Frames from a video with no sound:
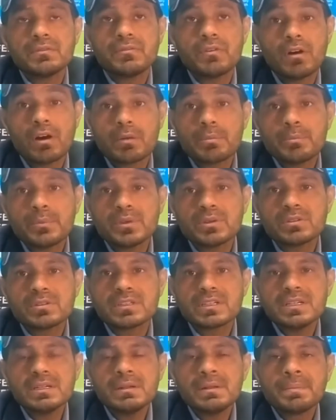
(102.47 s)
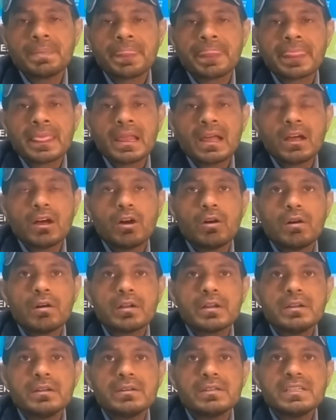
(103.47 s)
फॉर्म में होता है
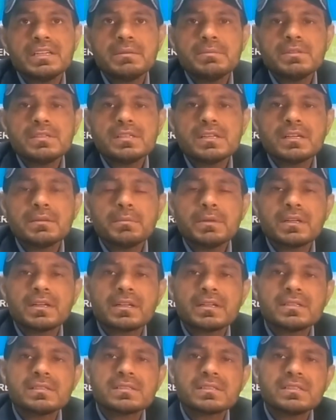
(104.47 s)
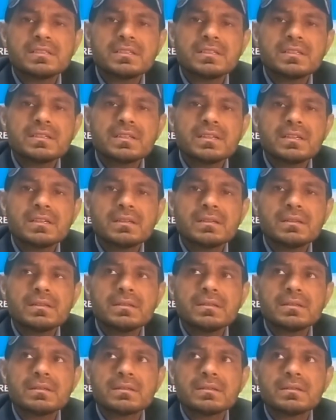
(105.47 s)
और ये भी जहन में रहना चाहिए कि
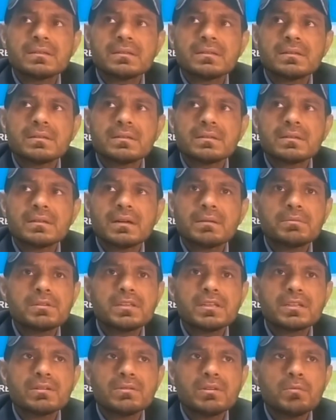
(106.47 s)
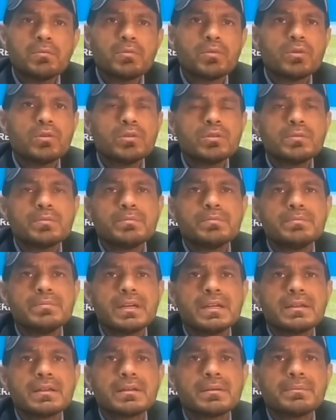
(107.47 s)
आपने देखा होगा बहुत
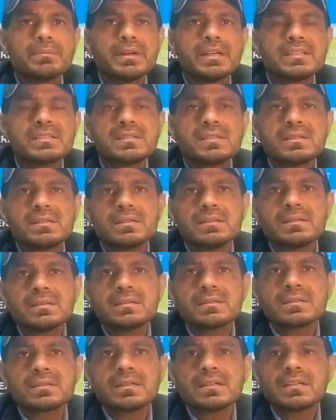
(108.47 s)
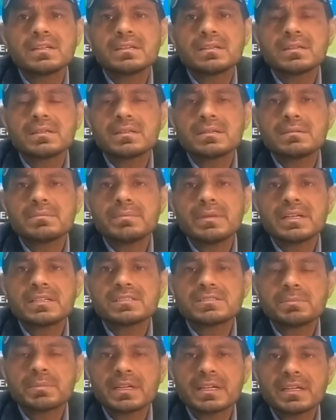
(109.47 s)
बे, बेस्ट क्रिकेटर
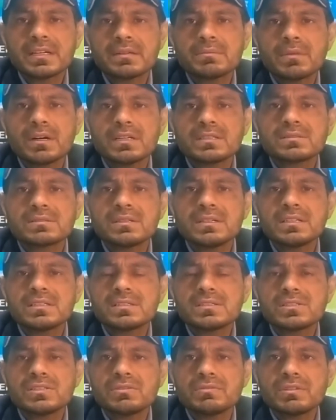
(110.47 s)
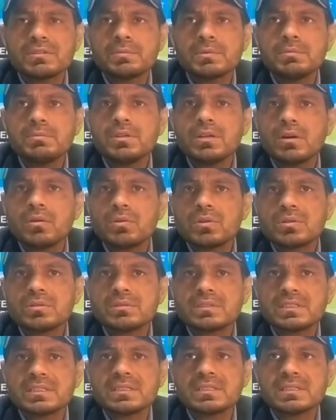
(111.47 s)
बैट्समैन बाज़ात सिफर पे भी आउट
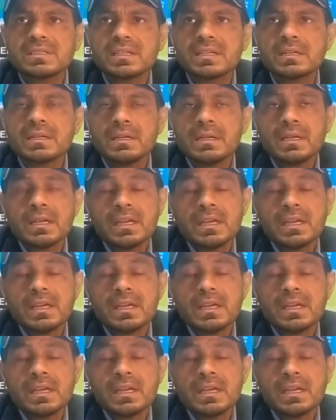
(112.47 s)
होते रहे हैं